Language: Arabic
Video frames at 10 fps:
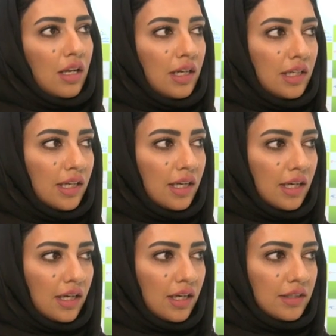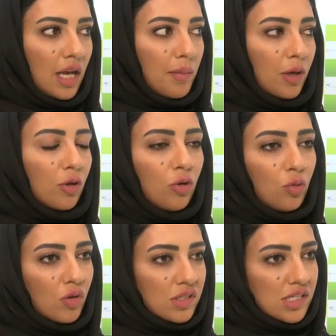نحن دائما ندعو
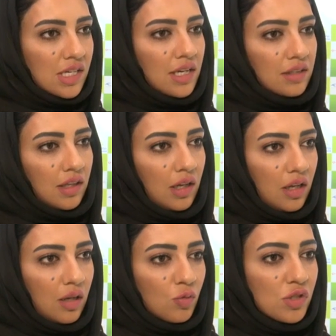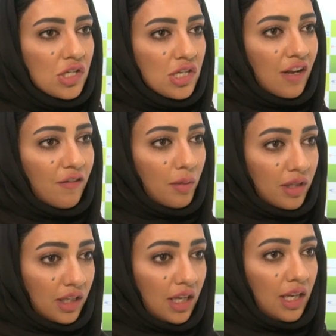المؤسسات المسجلة في
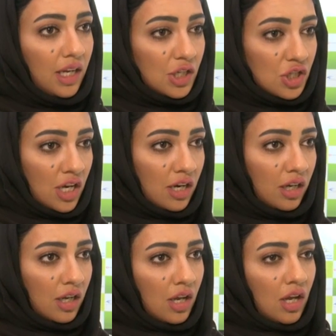المدينة أنها تشارك